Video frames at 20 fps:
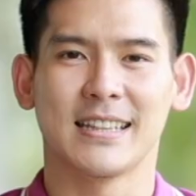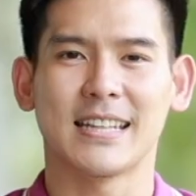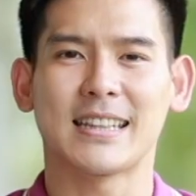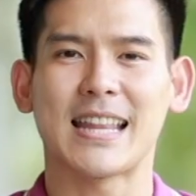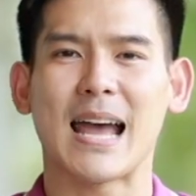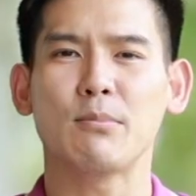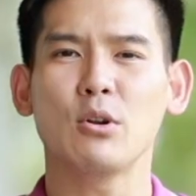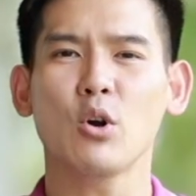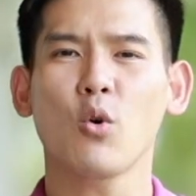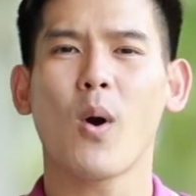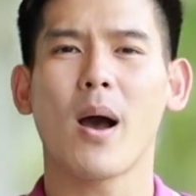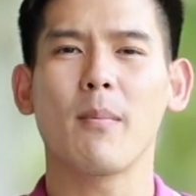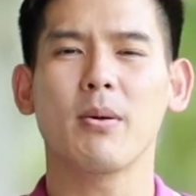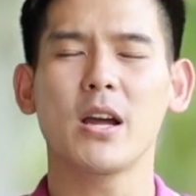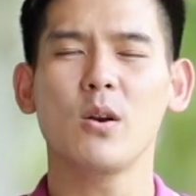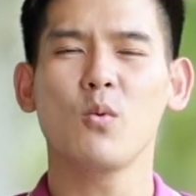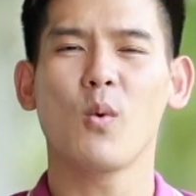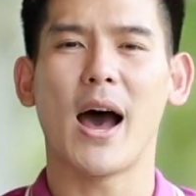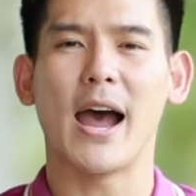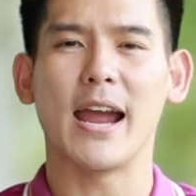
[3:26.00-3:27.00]
ติดตามทุกความ
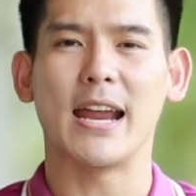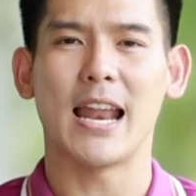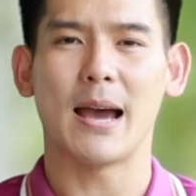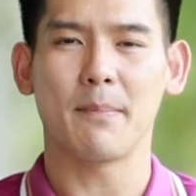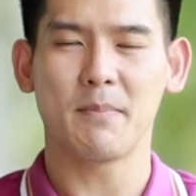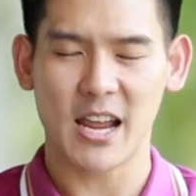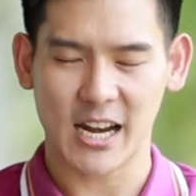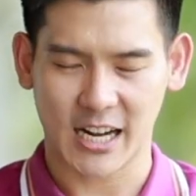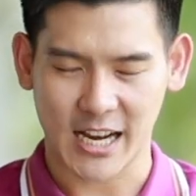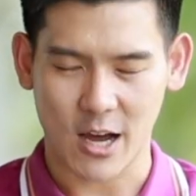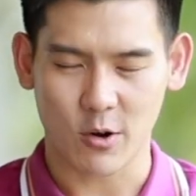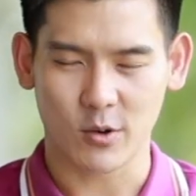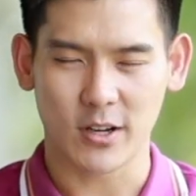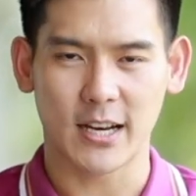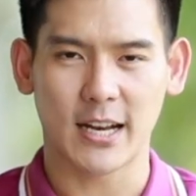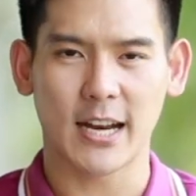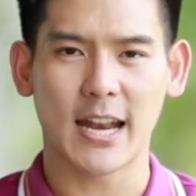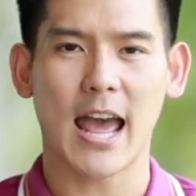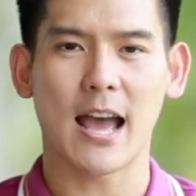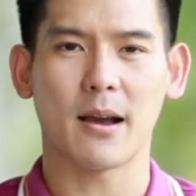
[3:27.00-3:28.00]
เคลื่อนไหวและอัปเดตข่าว
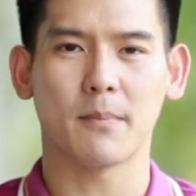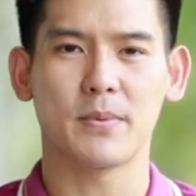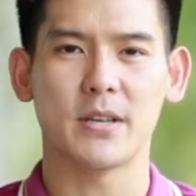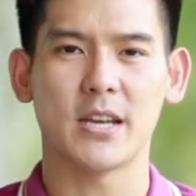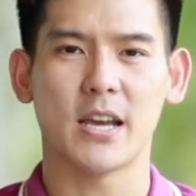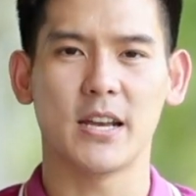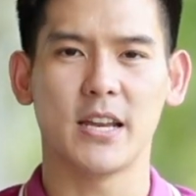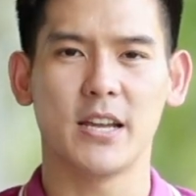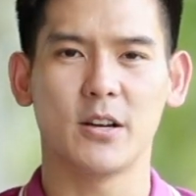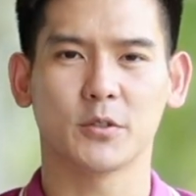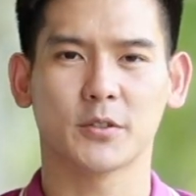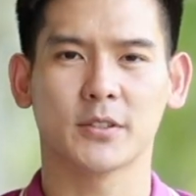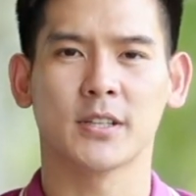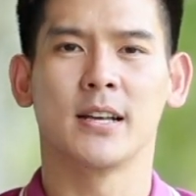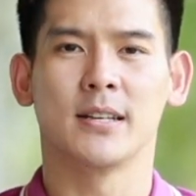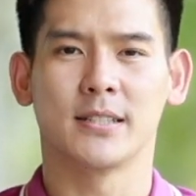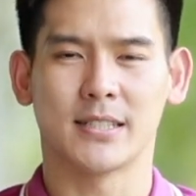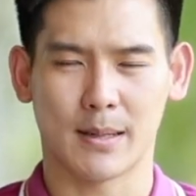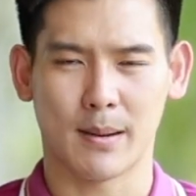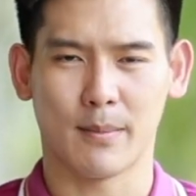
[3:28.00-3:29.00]
ดีได้ทาง PA News
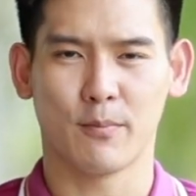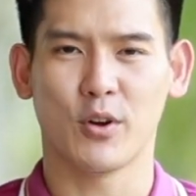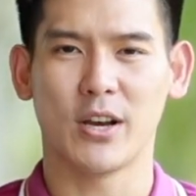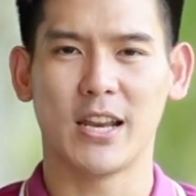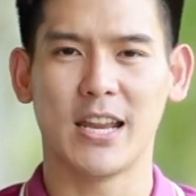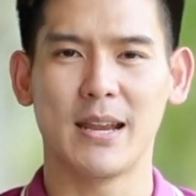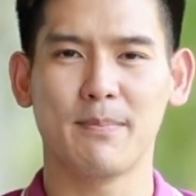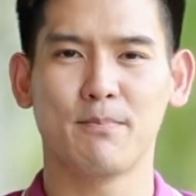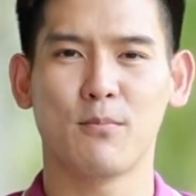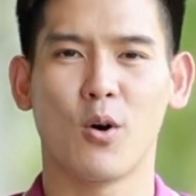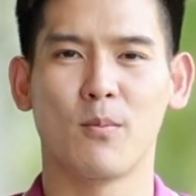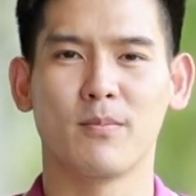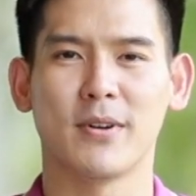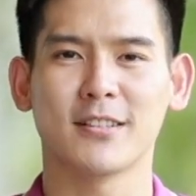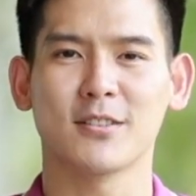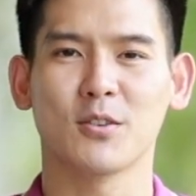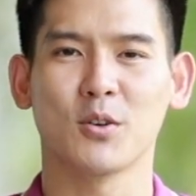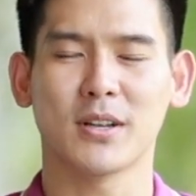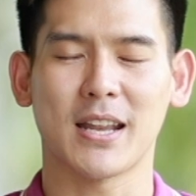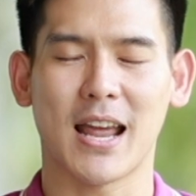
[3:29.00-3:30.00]
สำหรับวันนี้ผม
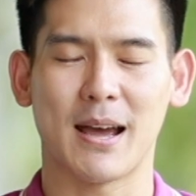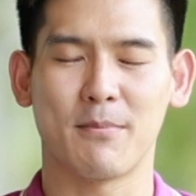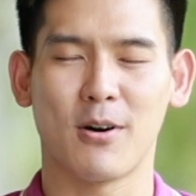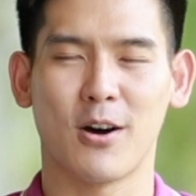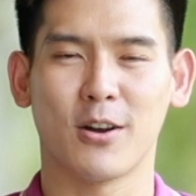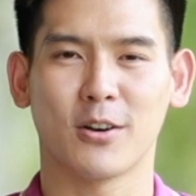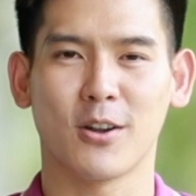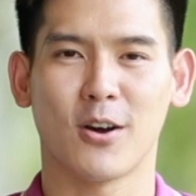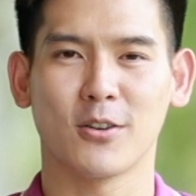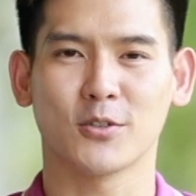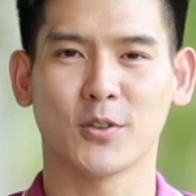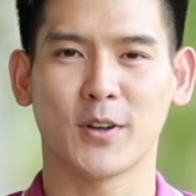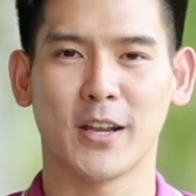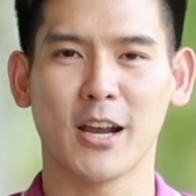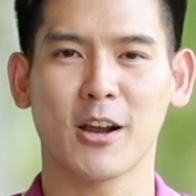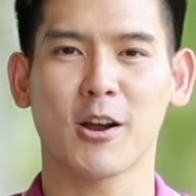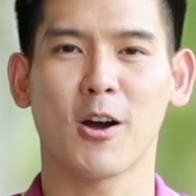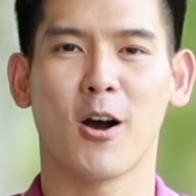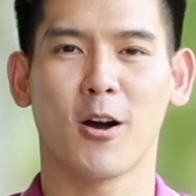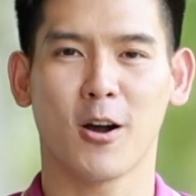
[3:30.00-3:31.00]
นัชรุตถาพรทองสุ
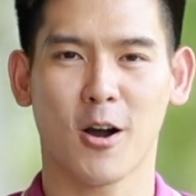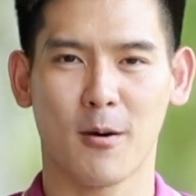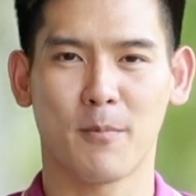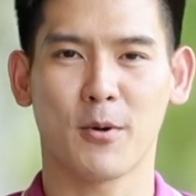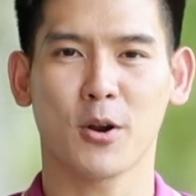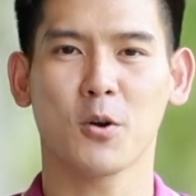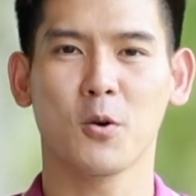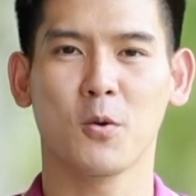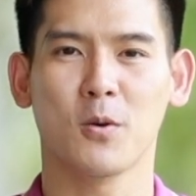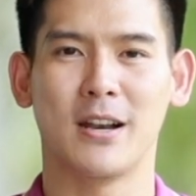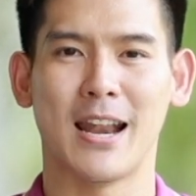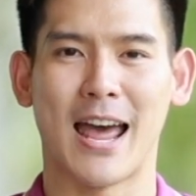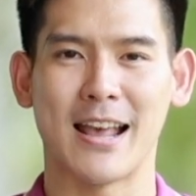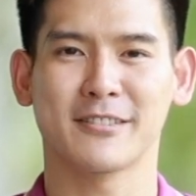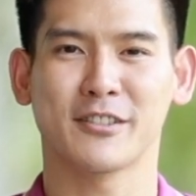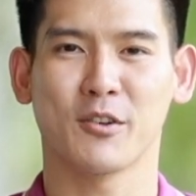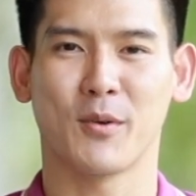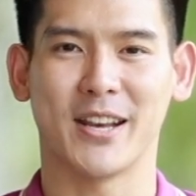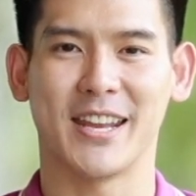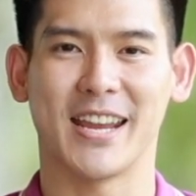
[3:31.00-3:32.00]
ธิขอขอบพระคุณ และ
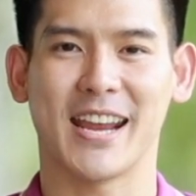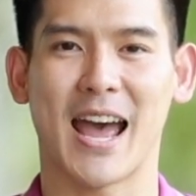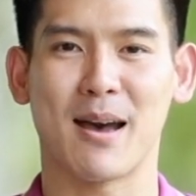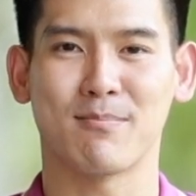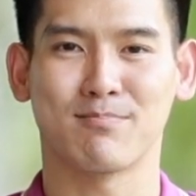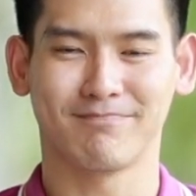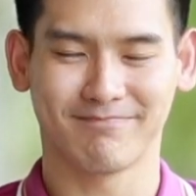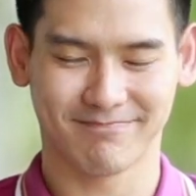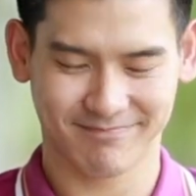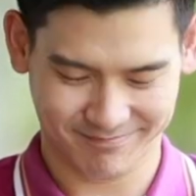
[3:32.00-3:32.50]
สวัสดีครับ